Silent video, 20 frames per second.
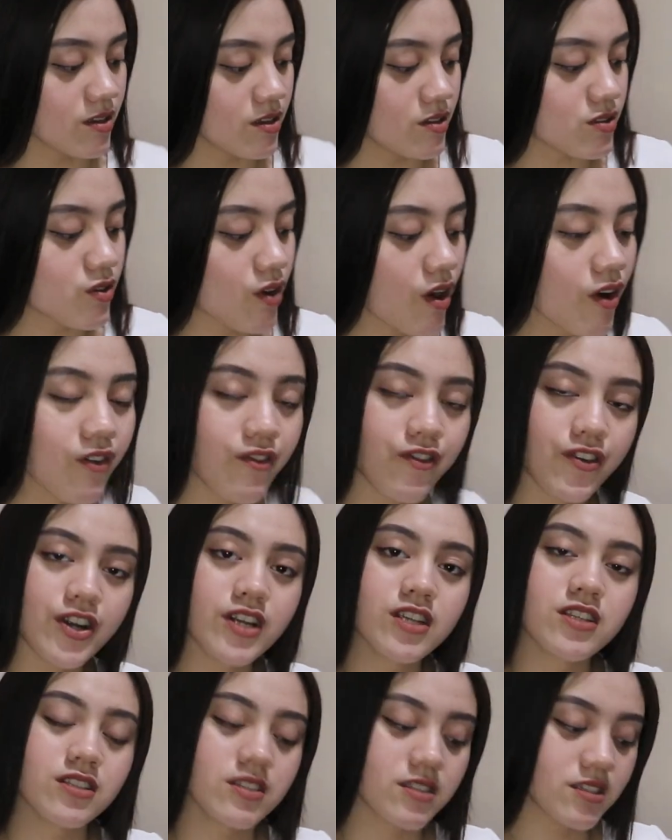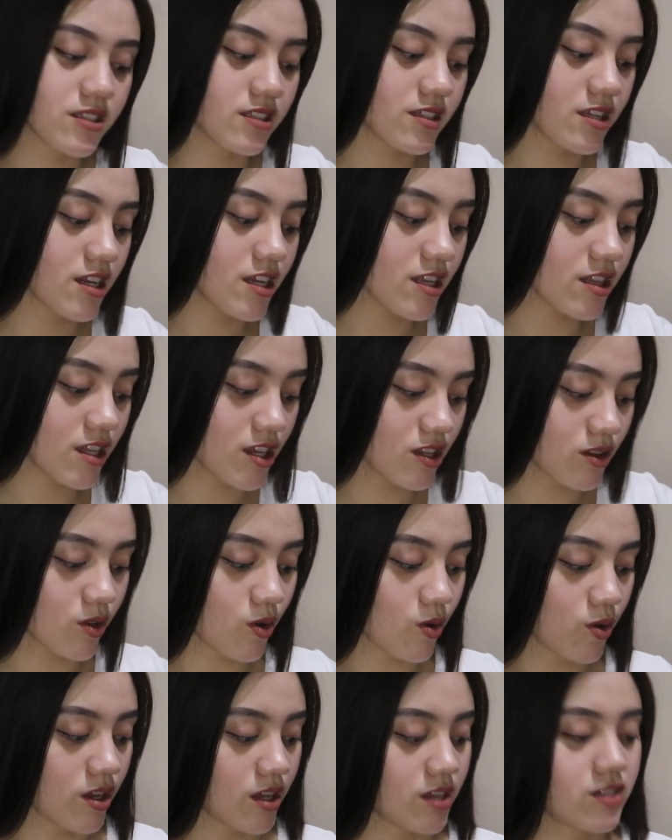So, ang first na
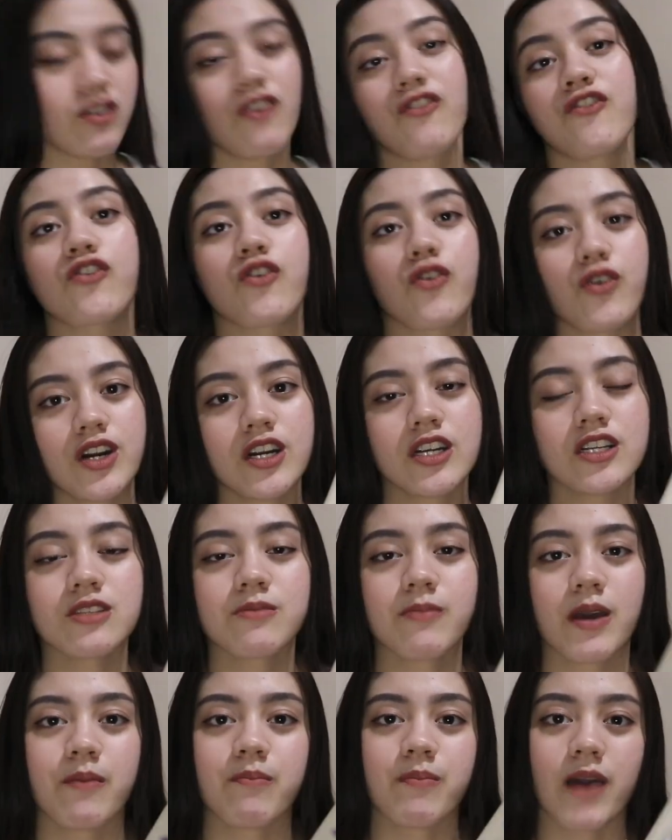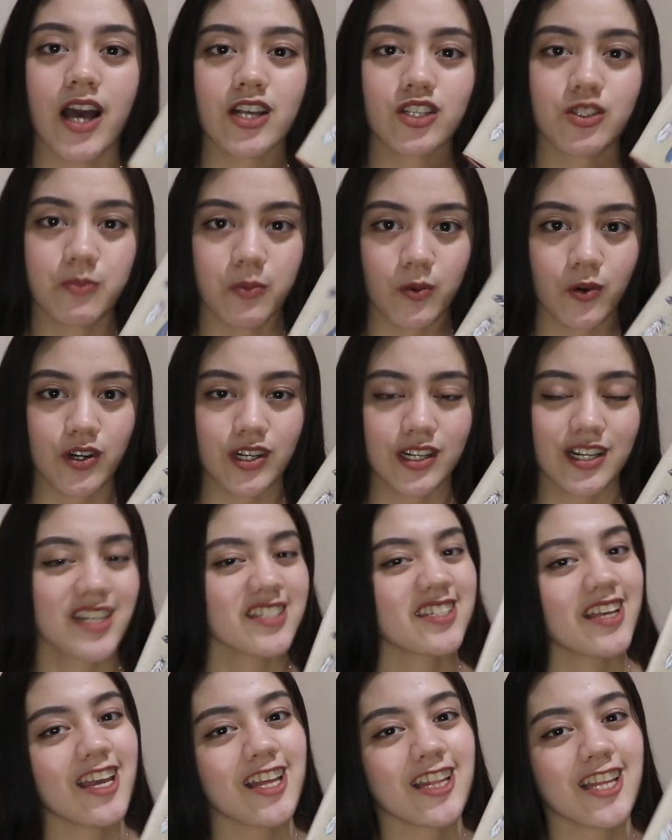nandito is, of course, my passport.
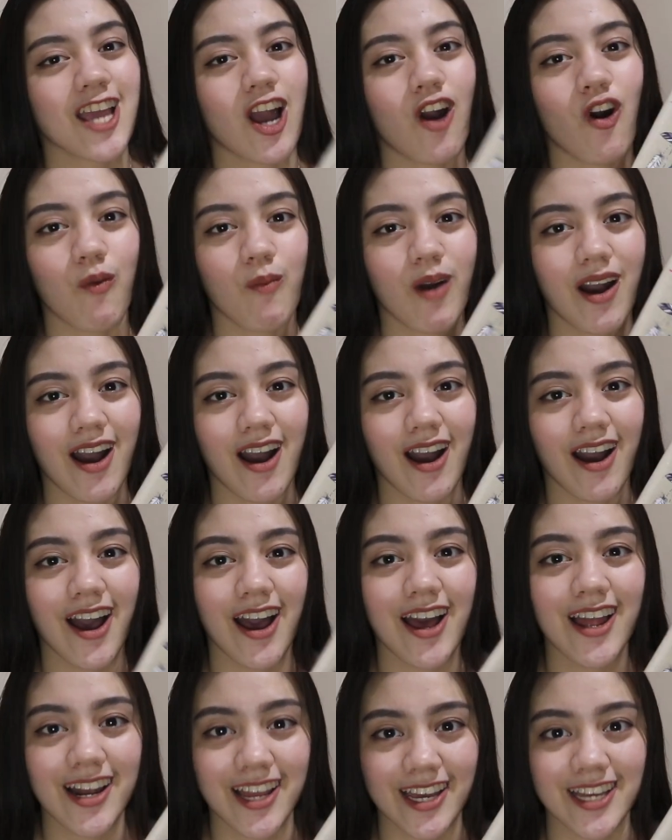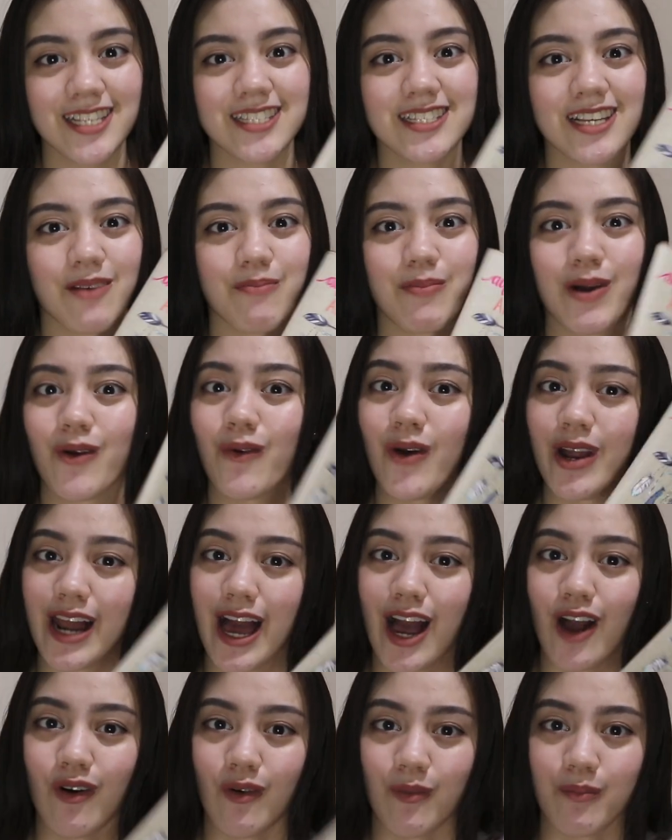Kasi hindi ako makakaalis kapag
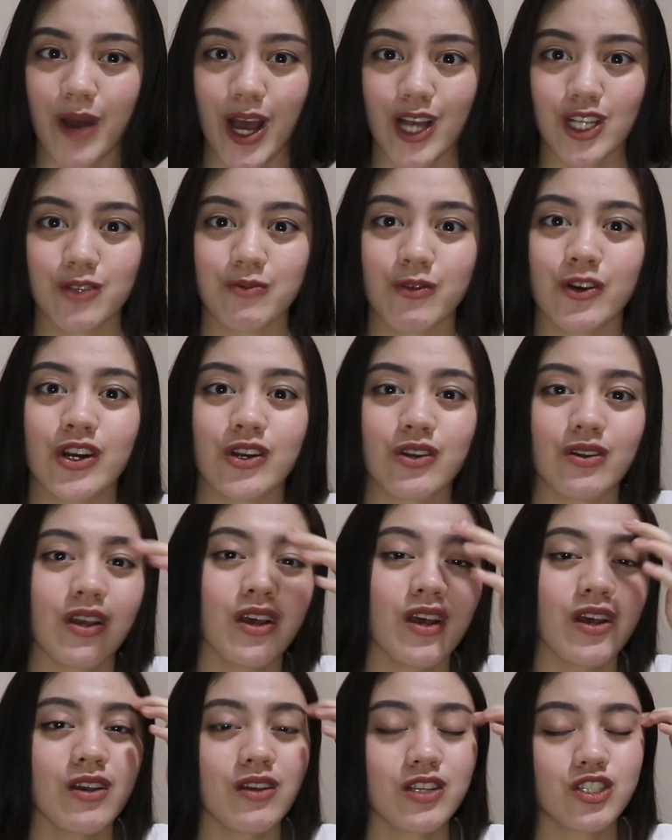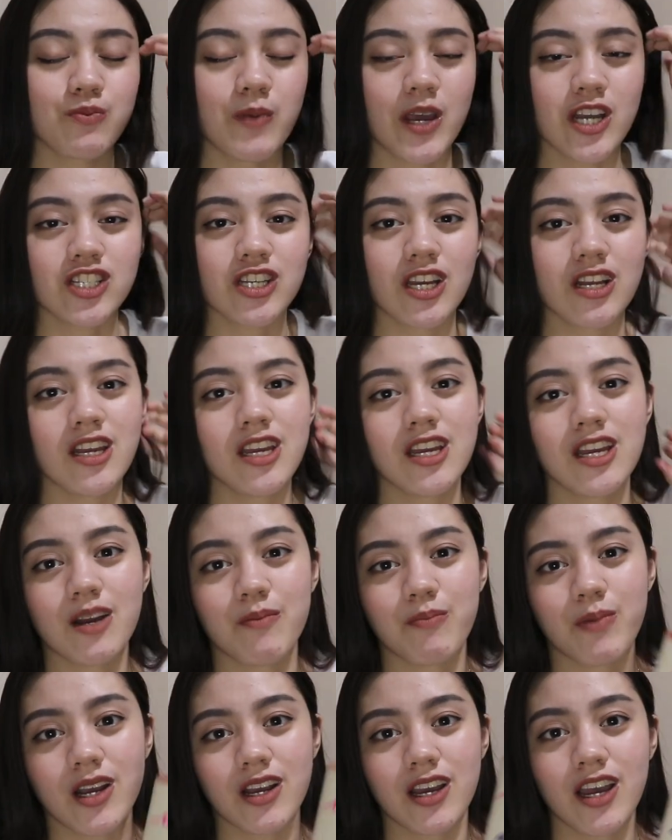wala akong passport. Especially
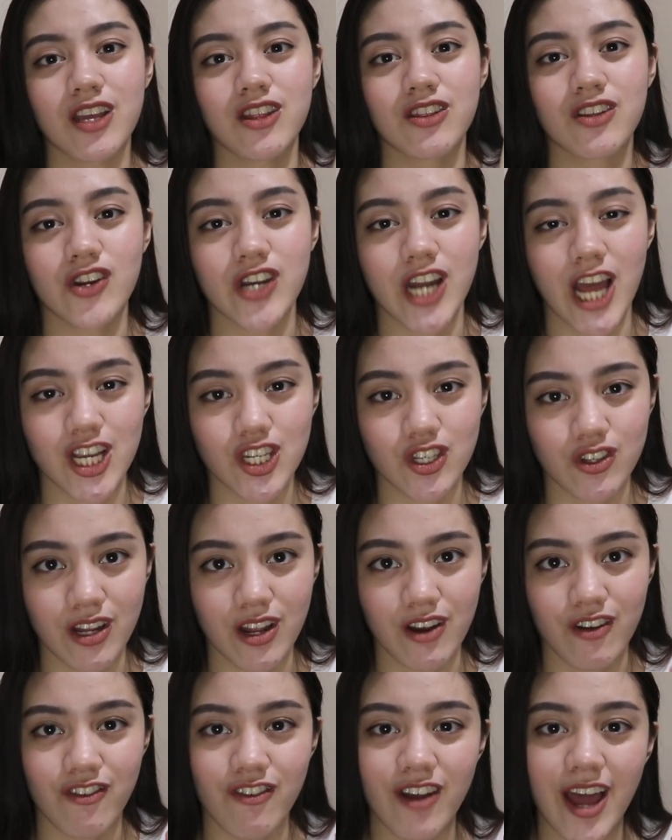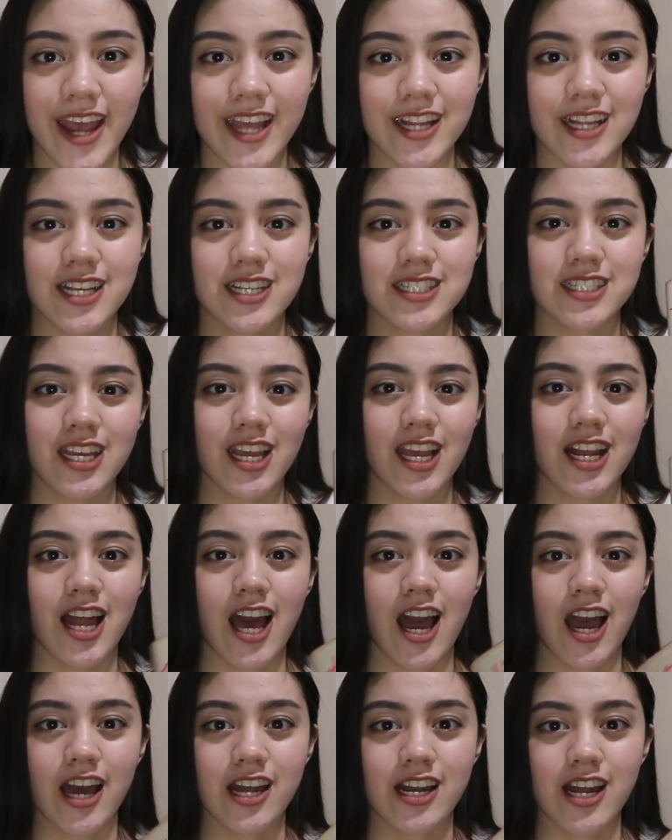kapag international flight. Kasi
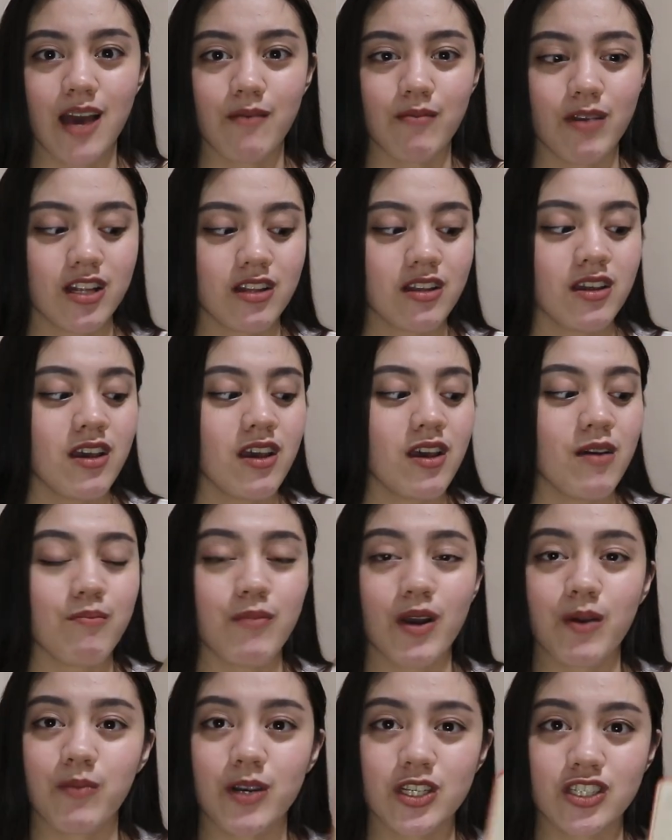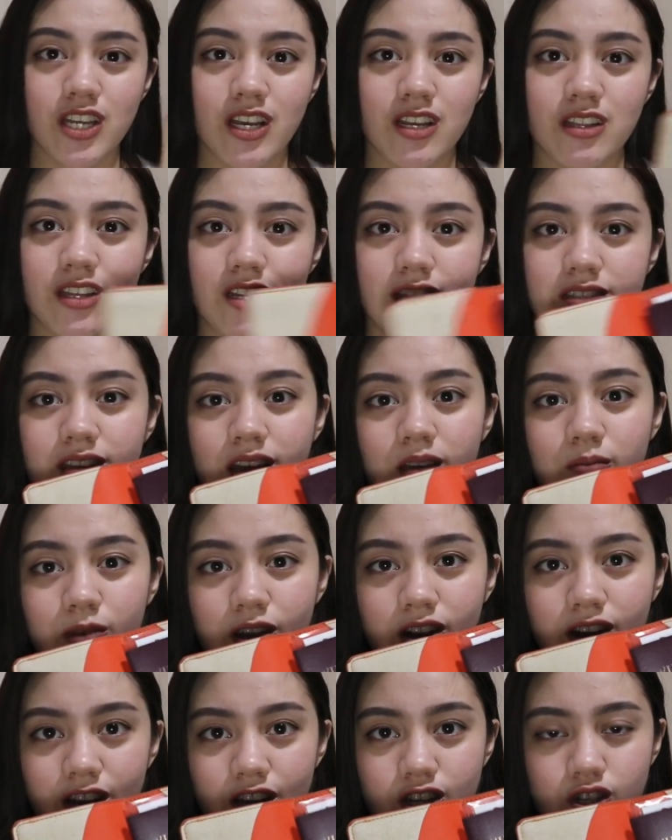kailangan namin magpa-check din sa
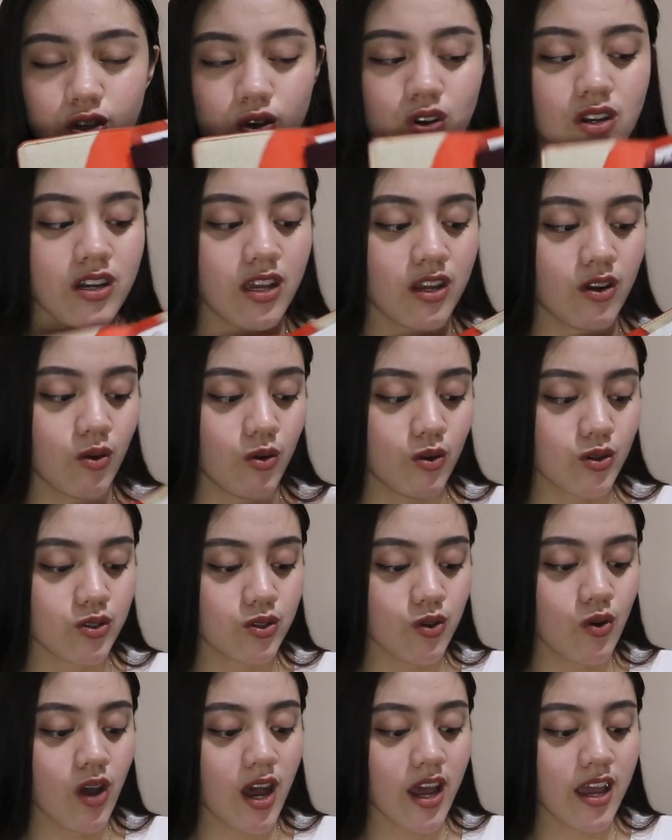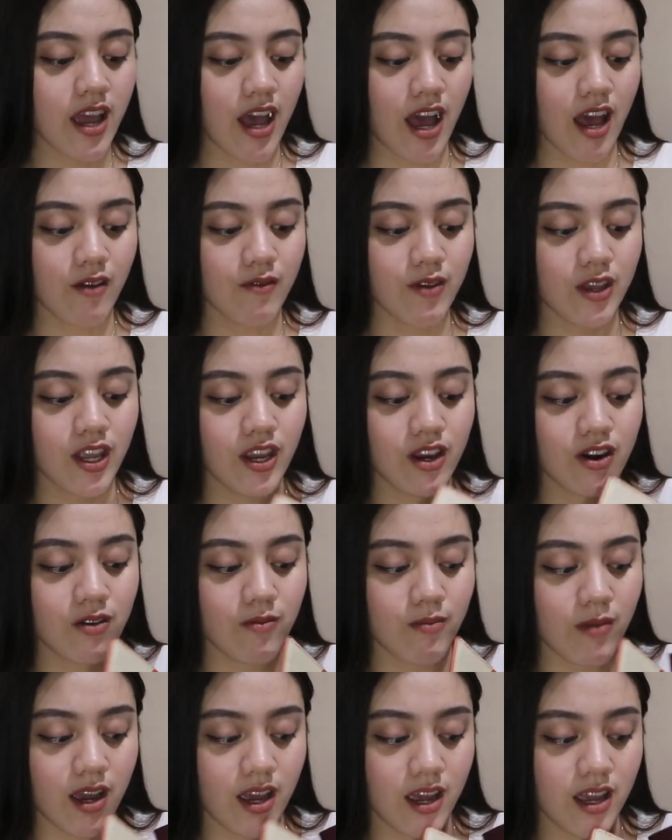immigration. And also, I have here
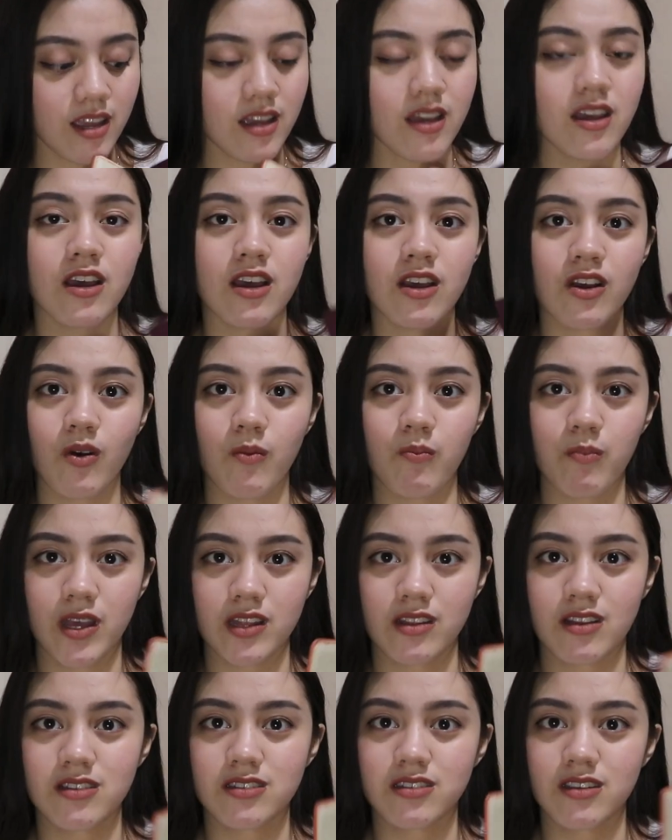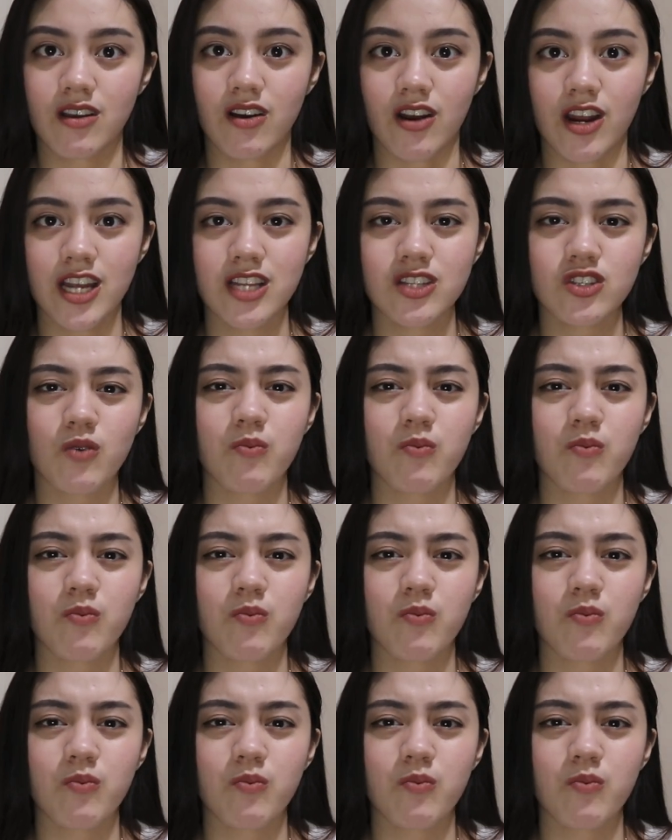my competency card.